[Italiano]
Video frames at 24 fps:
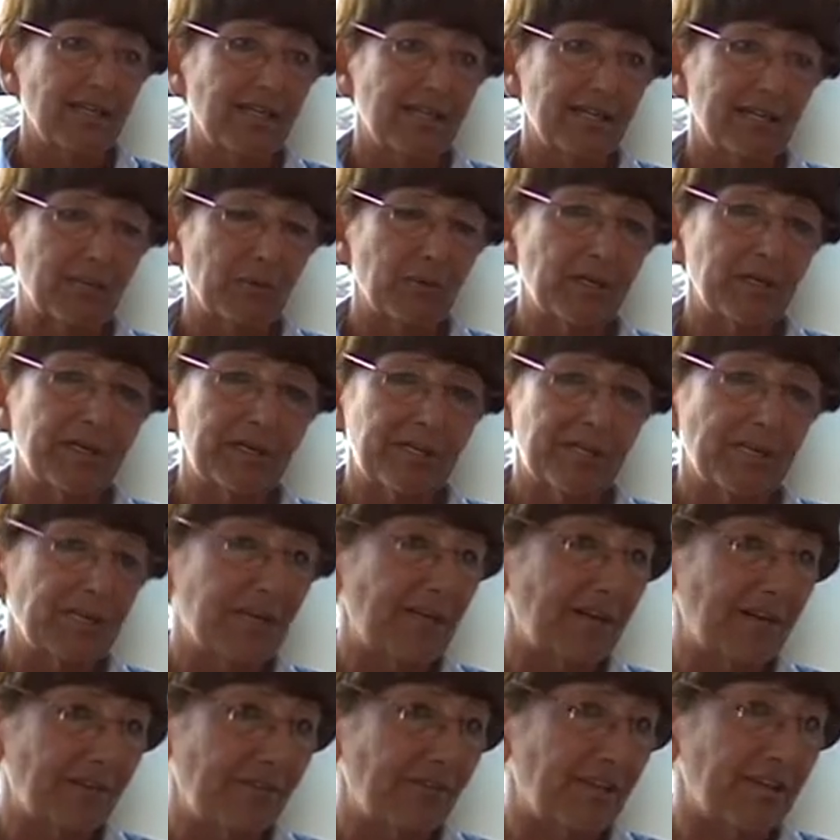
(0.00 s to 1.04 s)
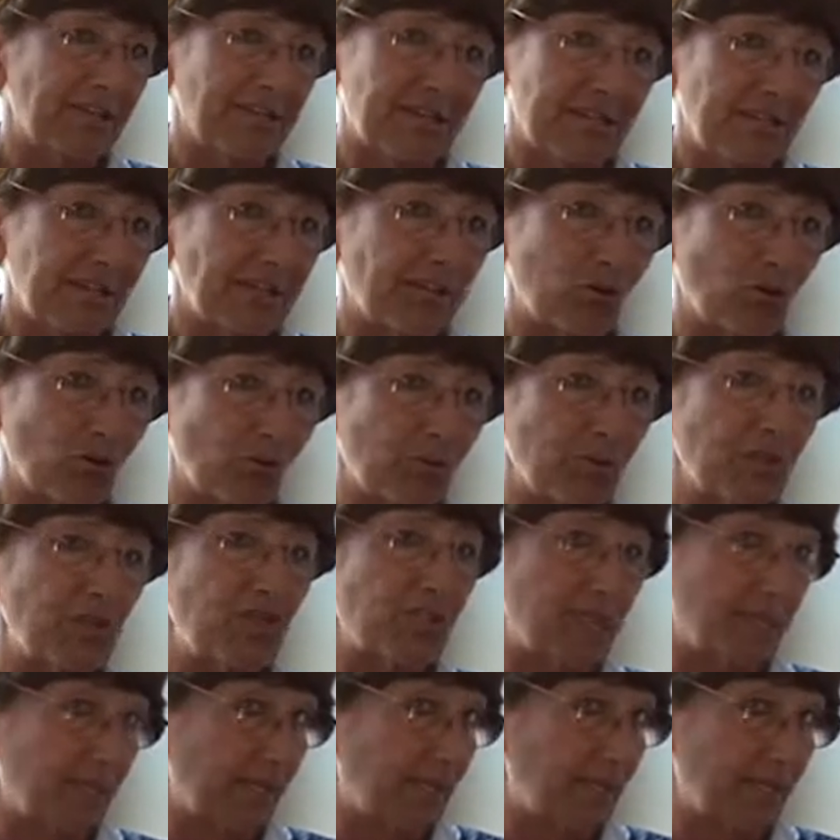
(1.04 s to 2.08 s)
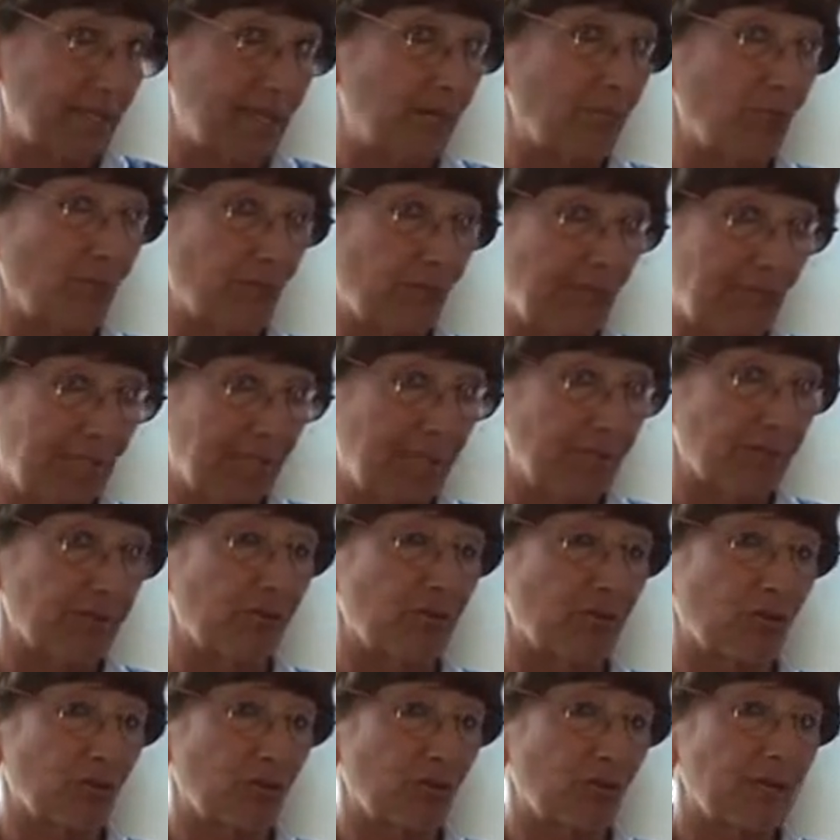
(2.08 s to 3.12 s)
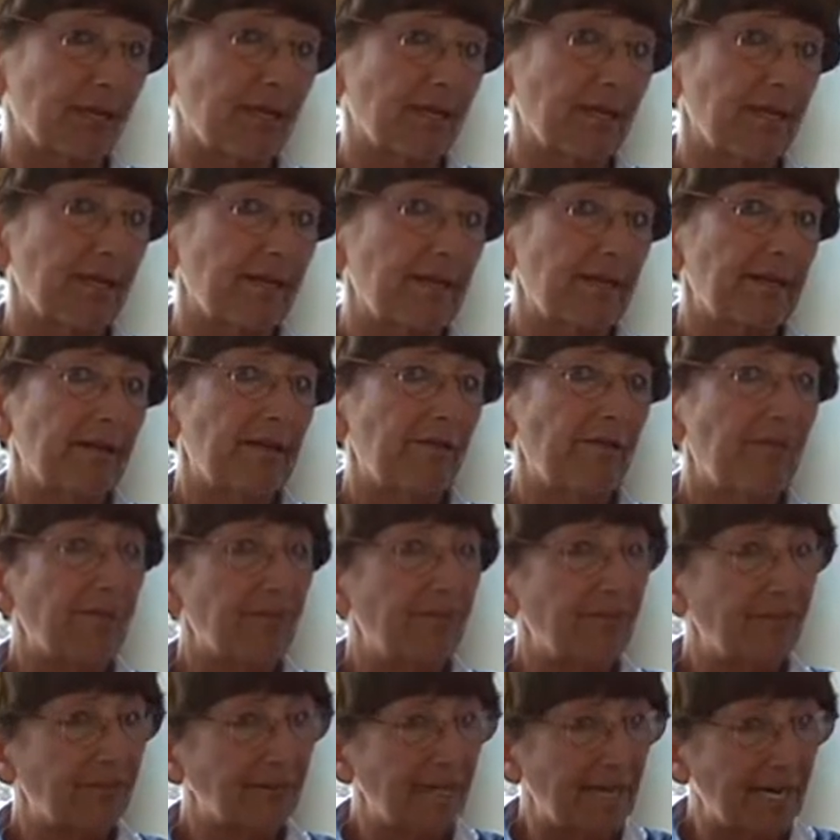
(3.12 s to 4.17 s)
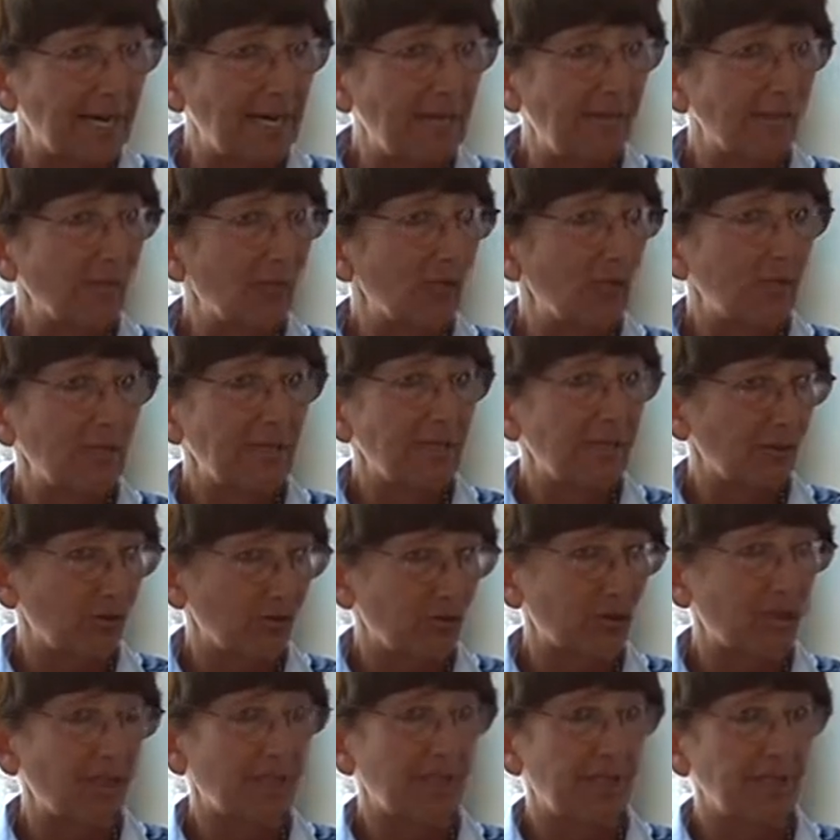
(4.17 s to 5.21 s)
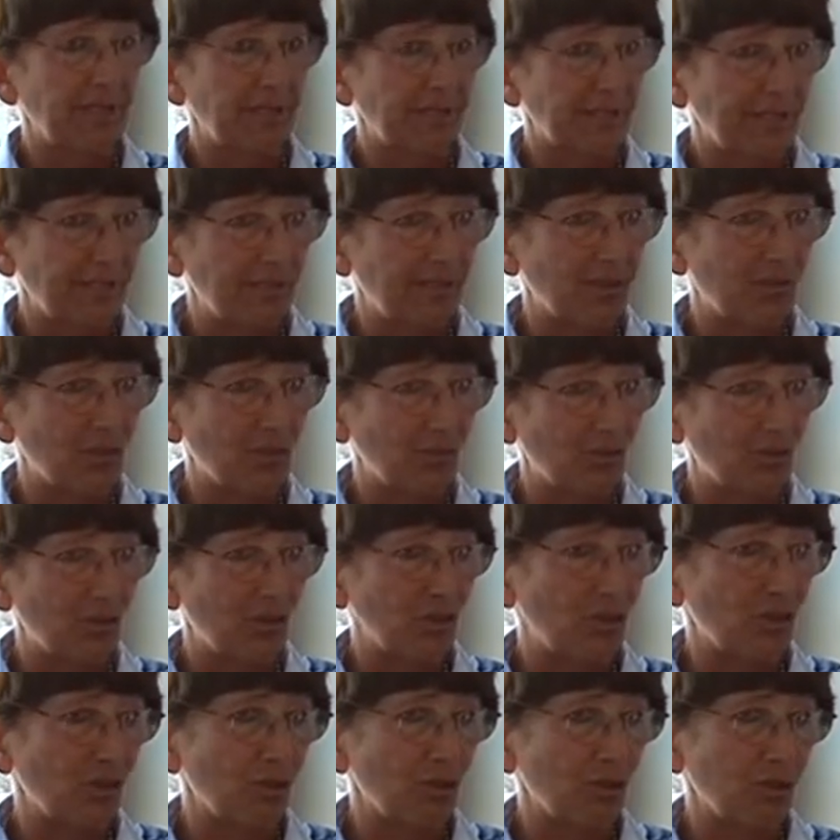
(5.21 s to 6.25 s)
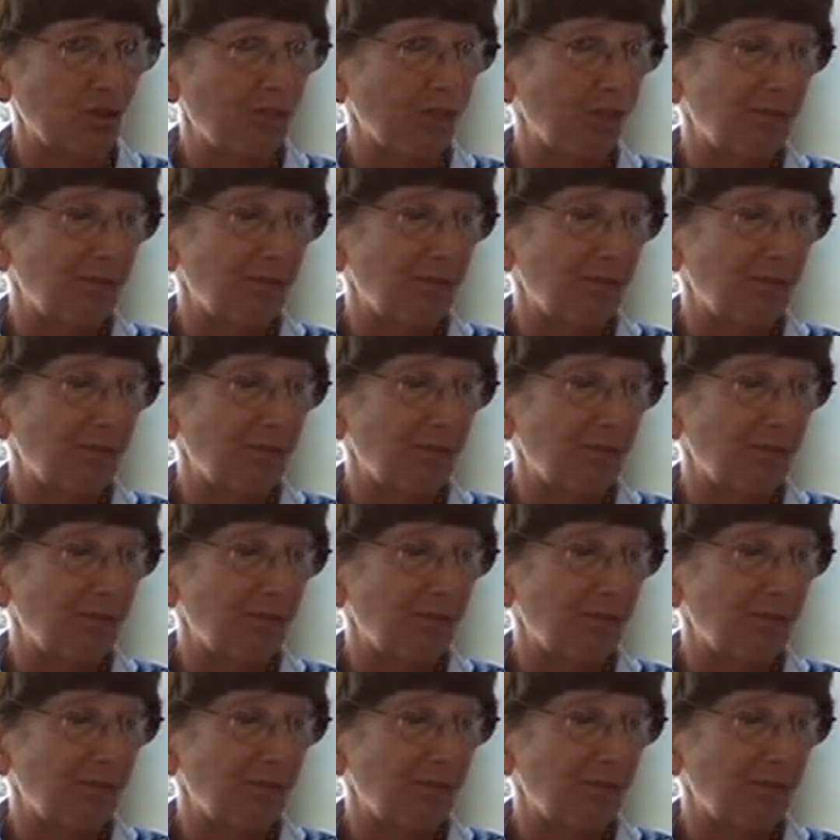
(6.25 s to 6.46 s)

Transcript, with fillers: La qualità della vita è come ci sentiamo dentro, come viviamo la nostra vita di tutti i giorni.